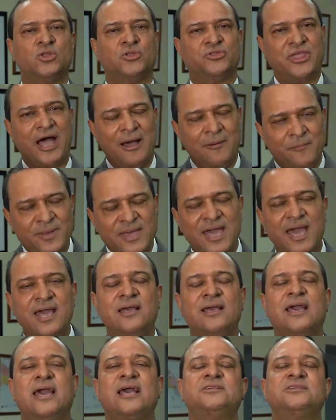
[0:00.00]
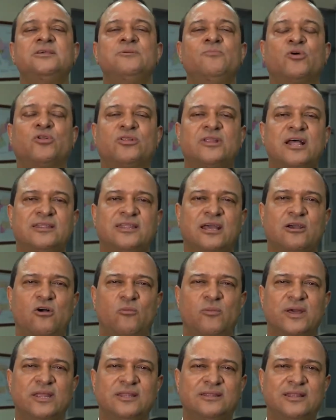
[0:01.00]
También es importante
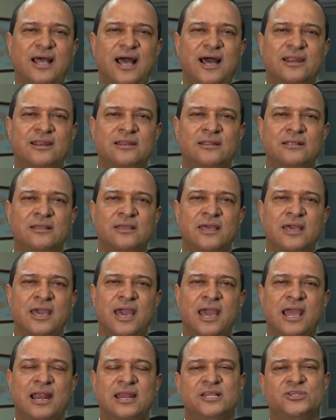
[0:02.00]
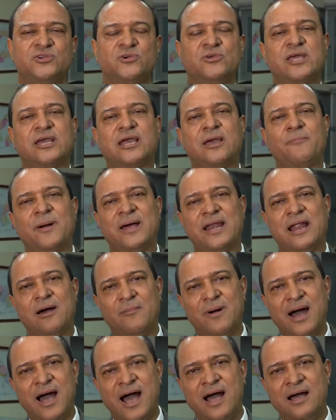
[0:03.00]
comentar el hecho de que
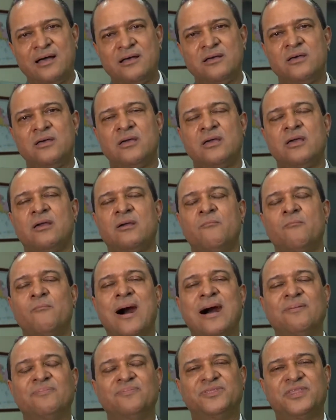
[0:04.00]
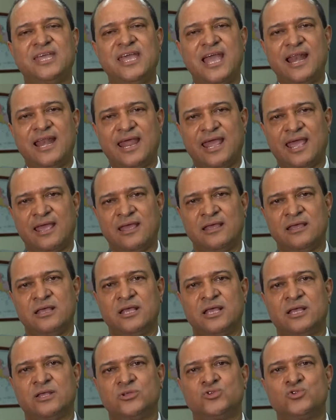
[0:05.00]
Panamá mantiene
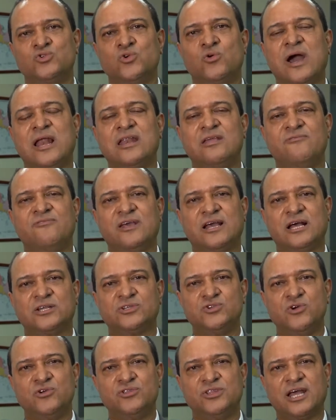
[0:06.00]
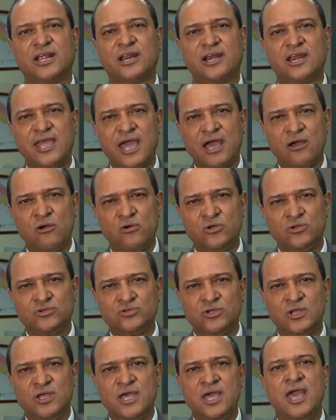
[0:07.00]
su calificación de riesgos.
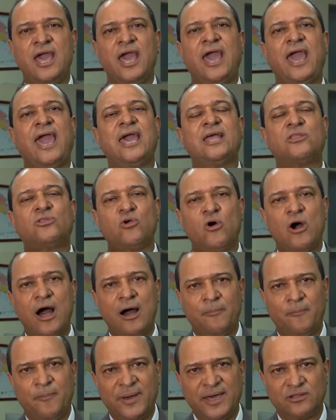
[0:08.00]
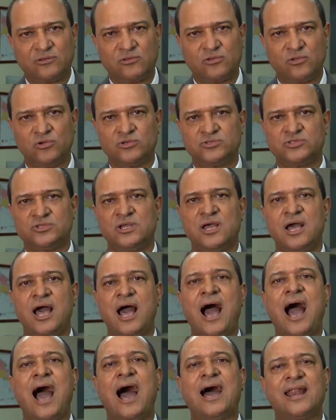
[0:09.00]
Estos aspectos
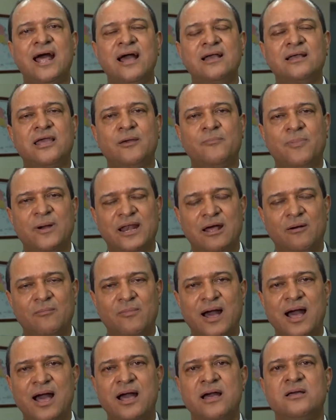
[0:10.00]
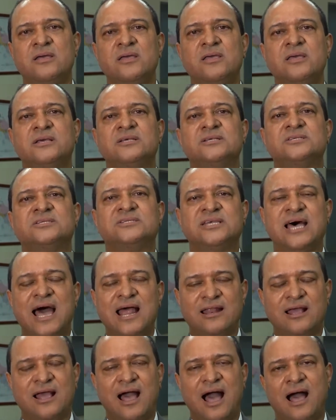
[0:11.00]
harán que Panamá
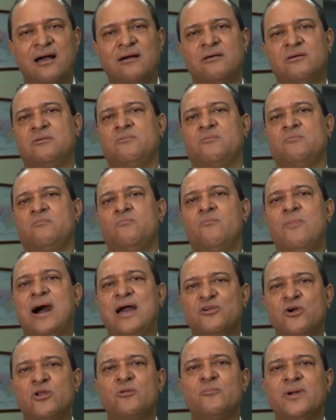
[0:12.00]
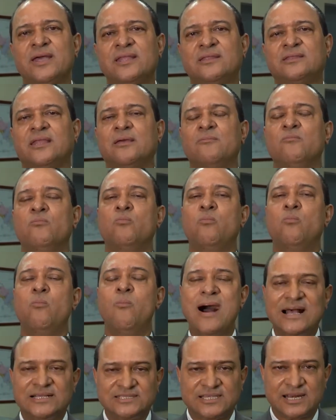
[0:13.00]
salga mayormente
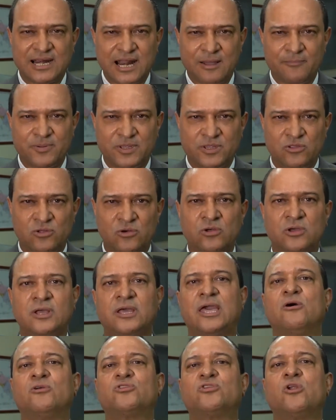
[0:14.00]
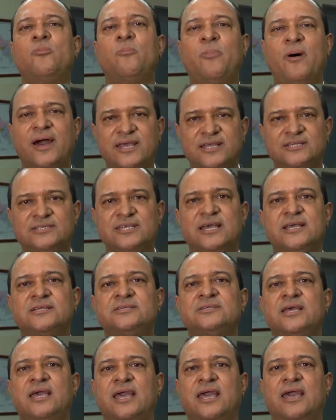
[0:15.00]
más rápido que otros
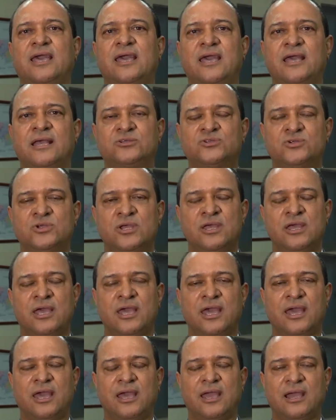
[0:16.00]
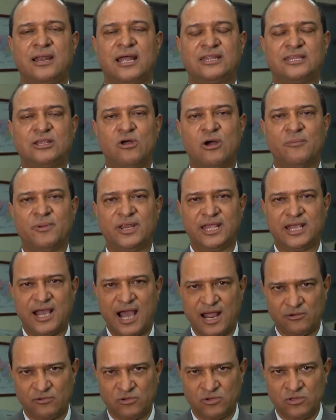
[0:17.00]
países eh, eh,
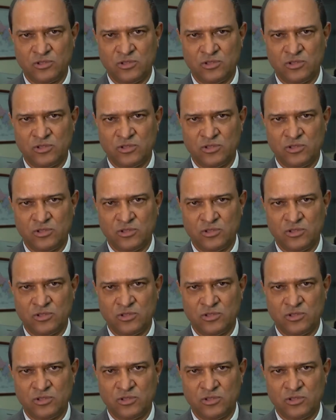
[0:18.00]
latinoamericanos.